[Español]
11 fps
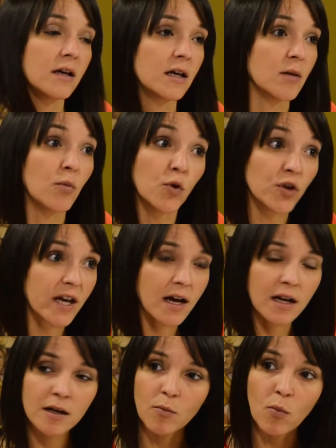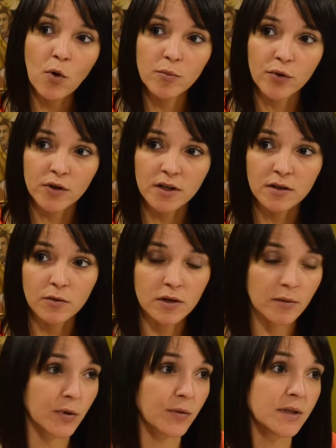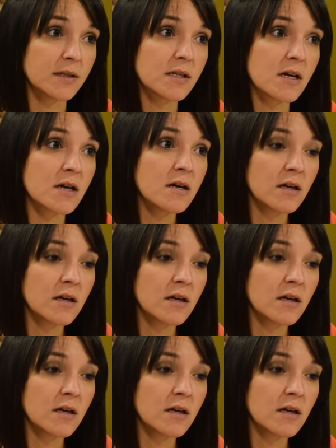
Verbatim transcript: eh, mundial muy importante en nuestra provincia